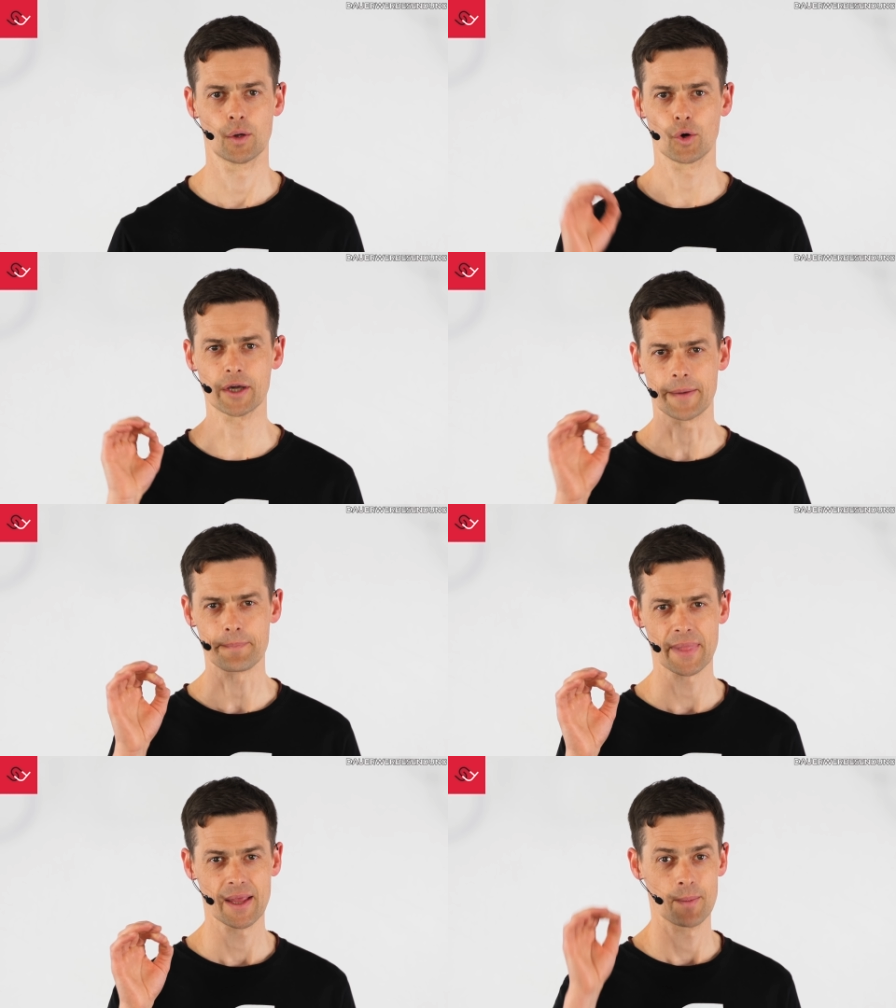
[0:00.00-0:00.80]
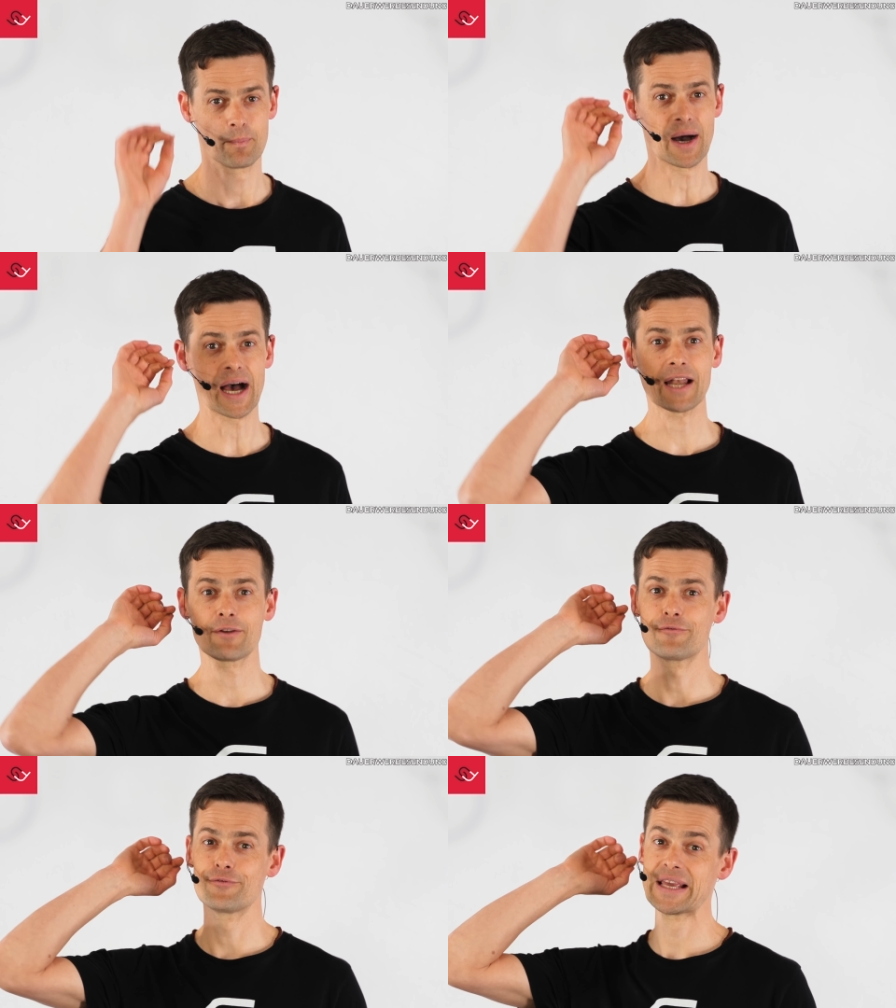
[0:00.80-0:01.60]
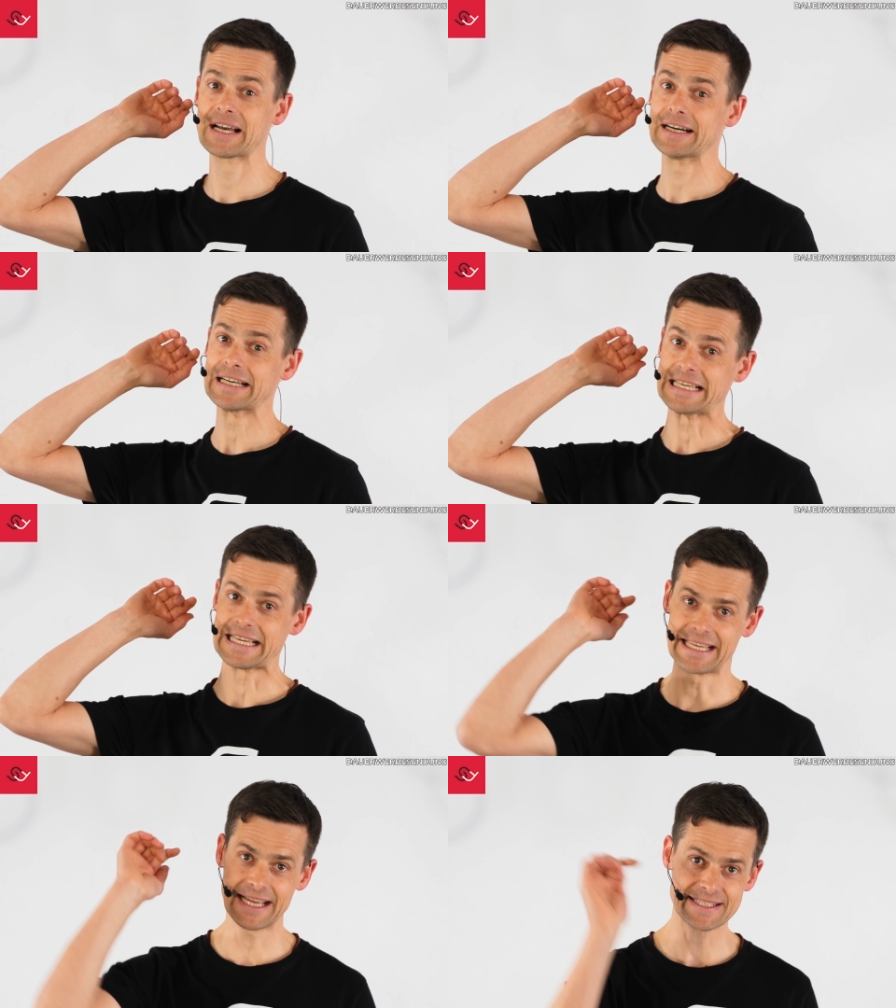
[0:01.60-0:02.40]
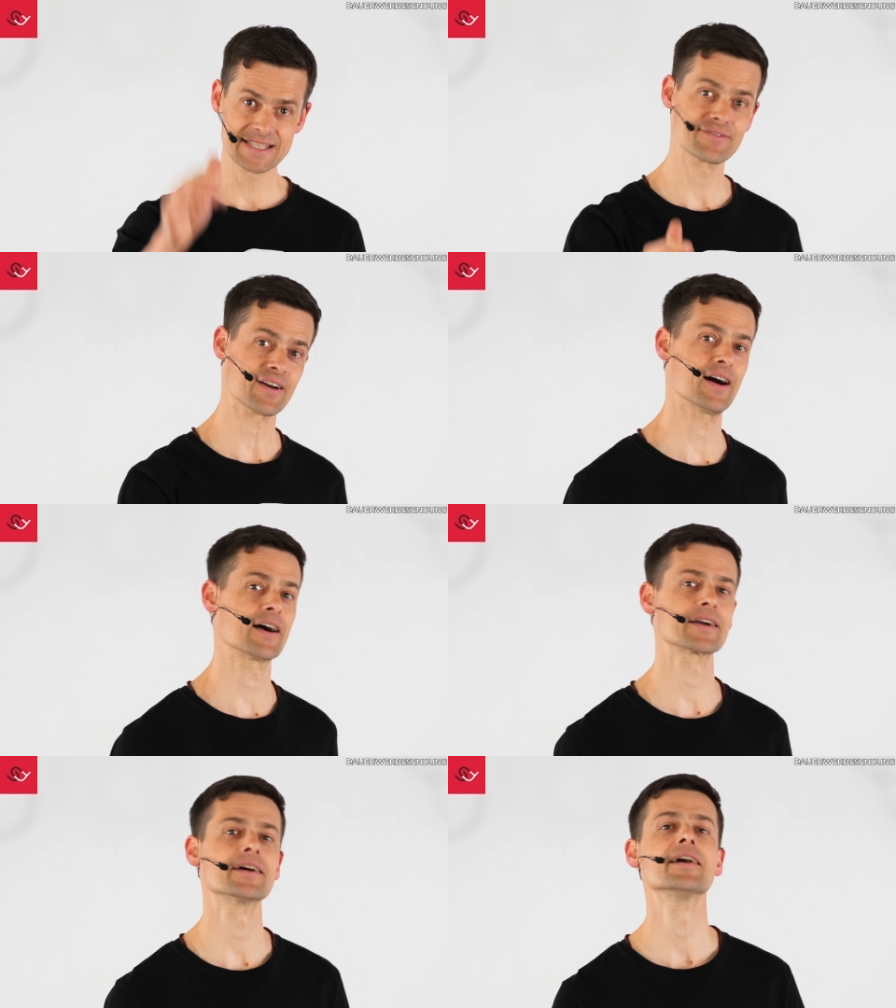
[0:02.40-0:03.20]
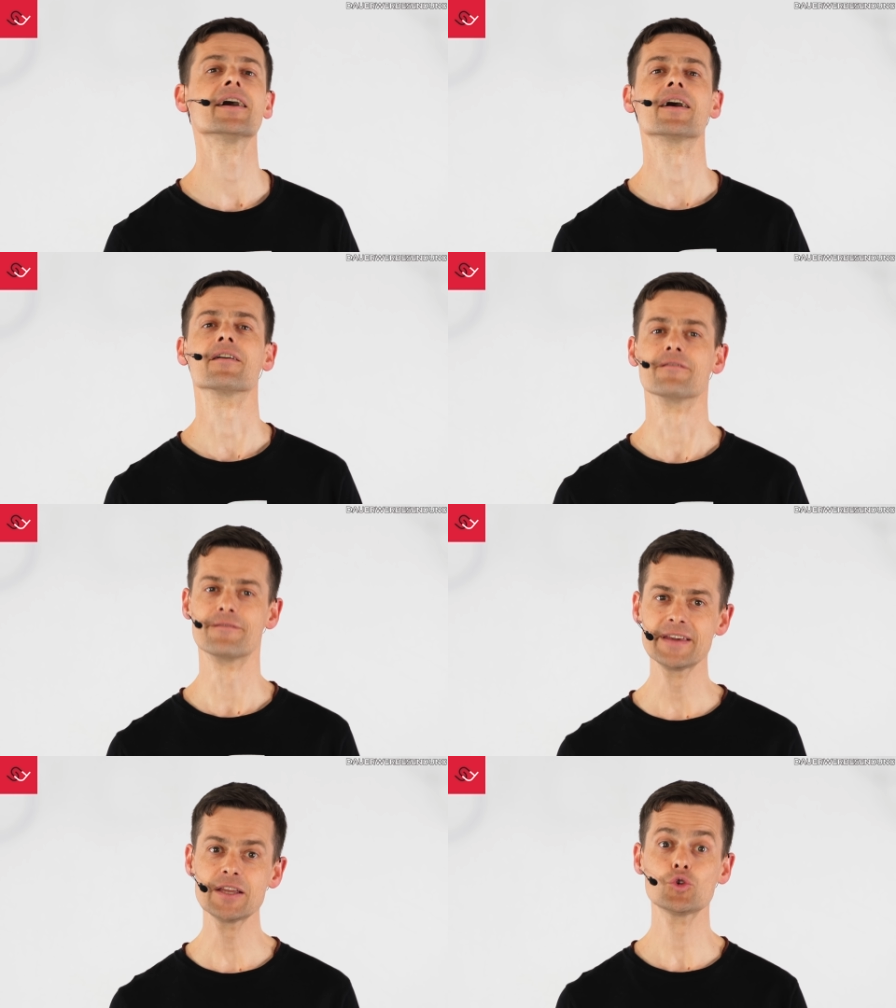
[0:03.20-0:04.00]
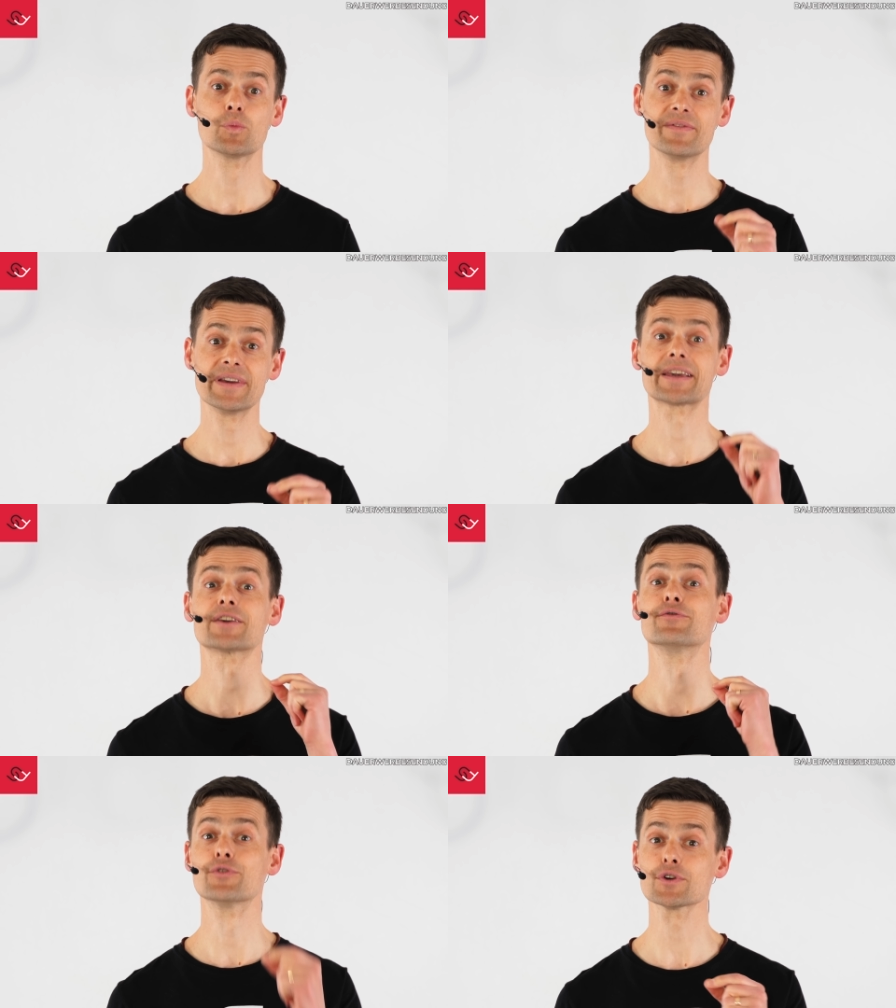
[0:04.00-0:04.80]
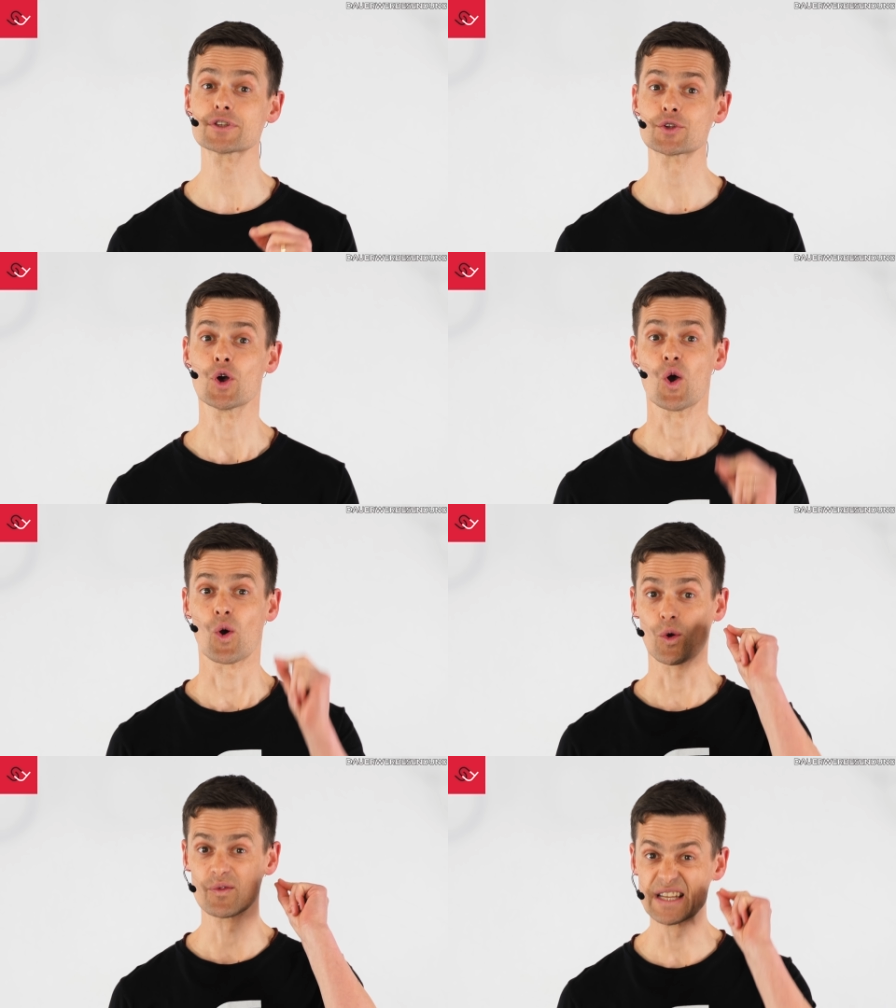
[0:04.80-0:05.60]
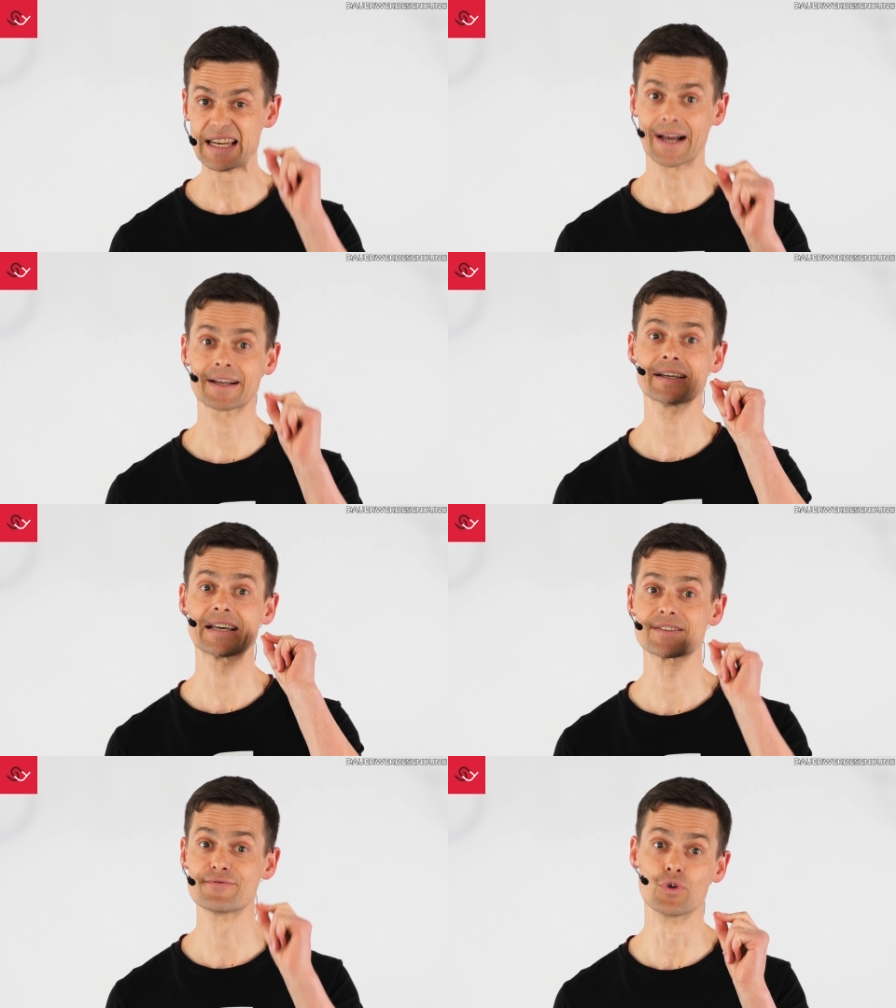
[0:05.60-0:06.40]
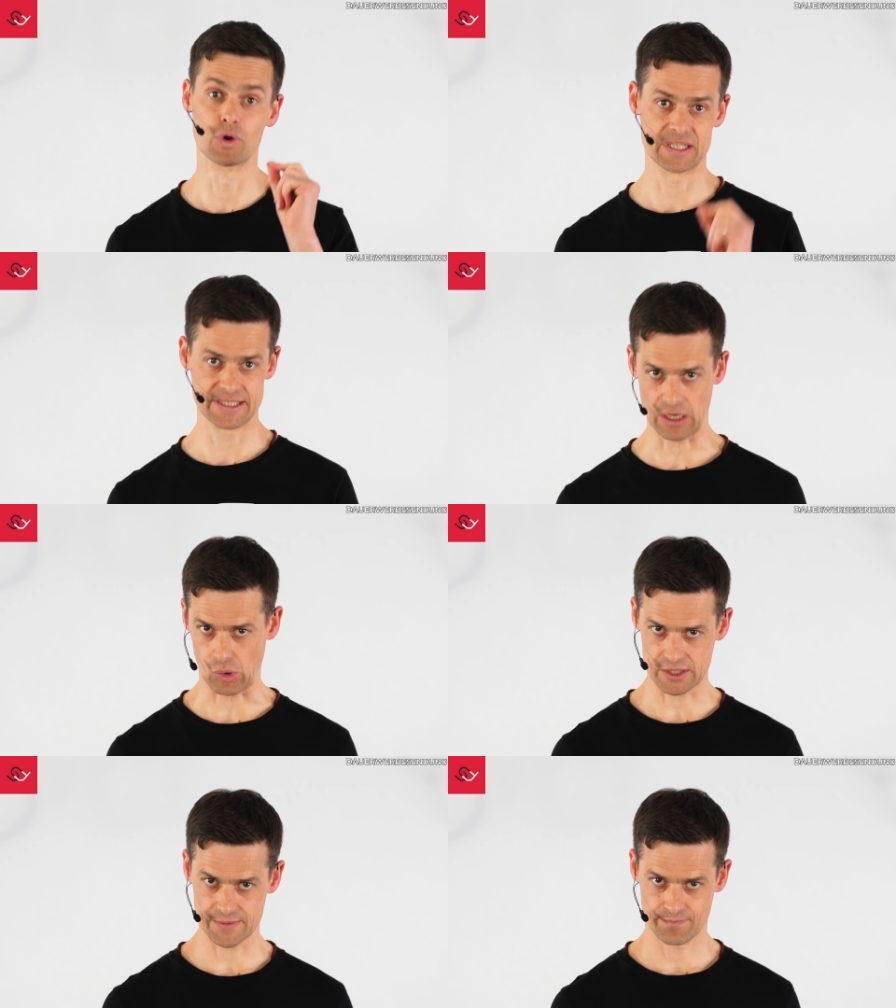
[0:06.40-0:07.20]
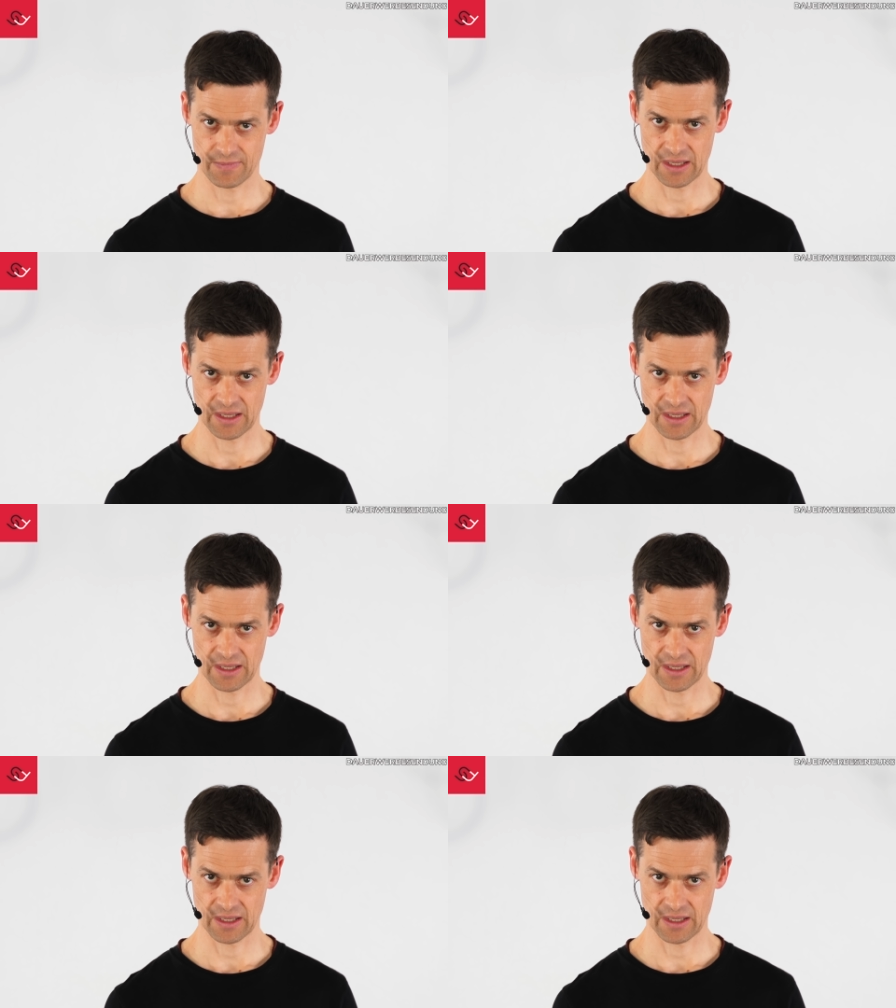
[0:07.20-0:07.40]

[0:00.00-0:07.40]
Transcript: Okay, beantworten wir jetzt die Frage, wie du beweglich wirst und wie lange es wirklich dauert.